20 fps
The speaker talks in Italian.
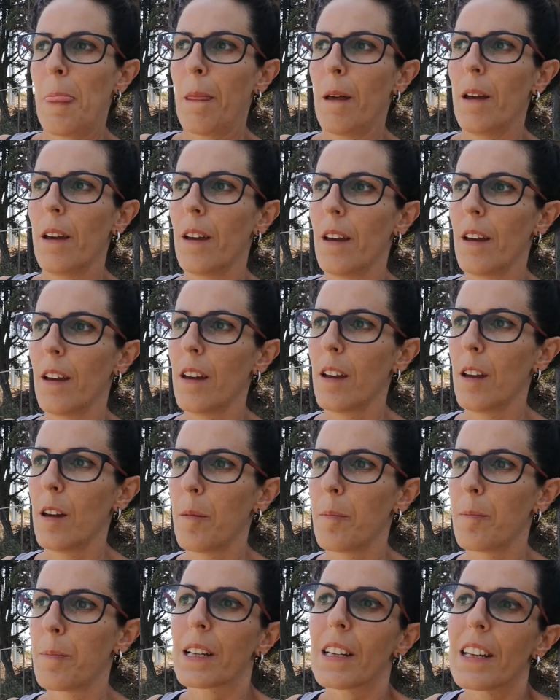
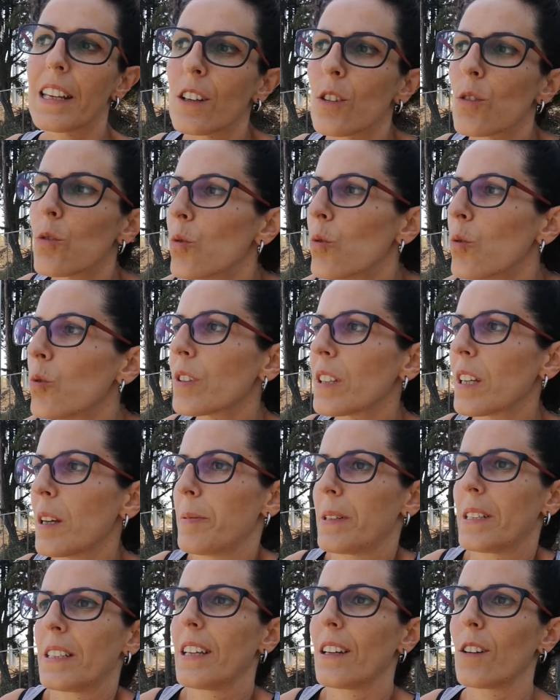Eh, per le
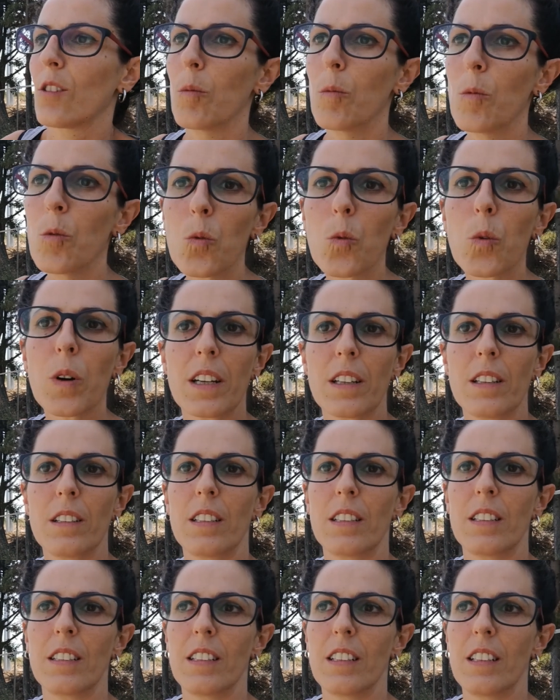incurie perché comunque
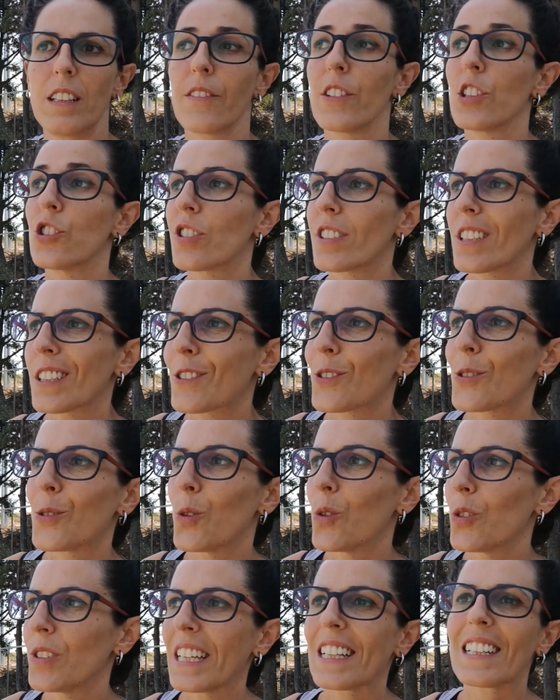eh, la
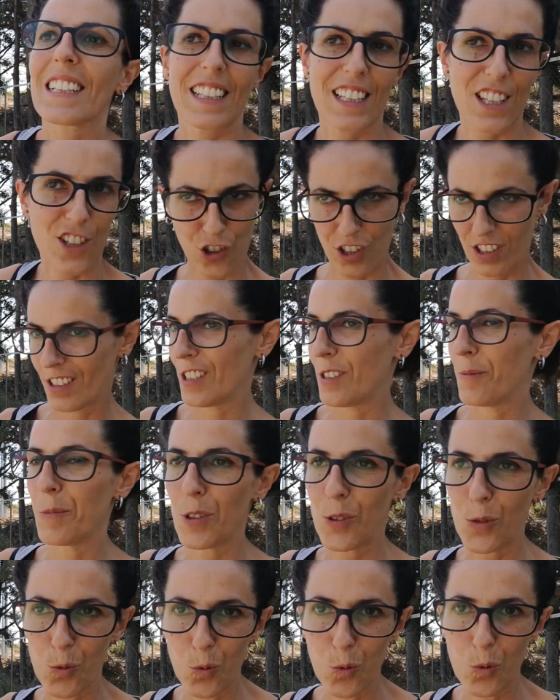vegetazione cresce a
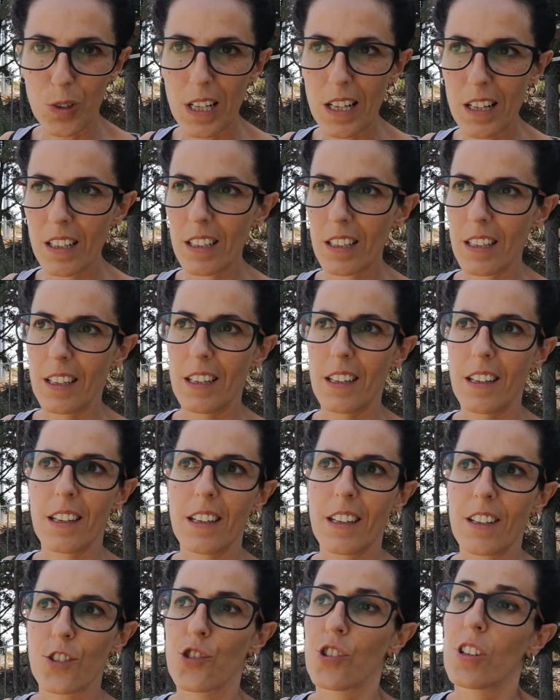dismisura e,
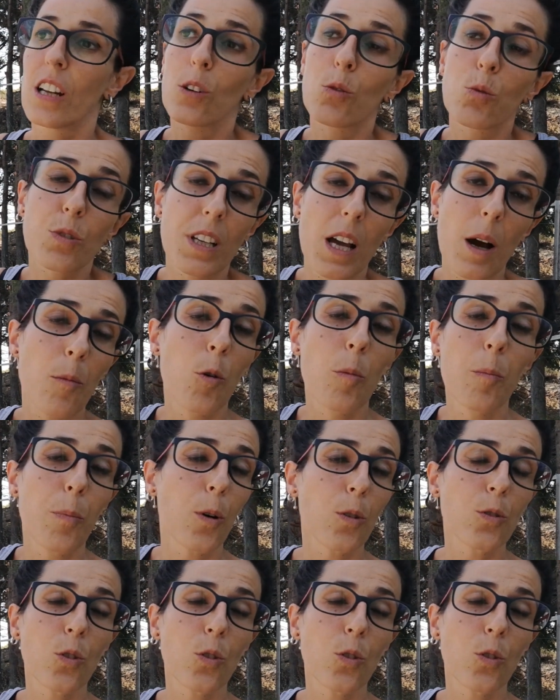e, ce la curiamo un po'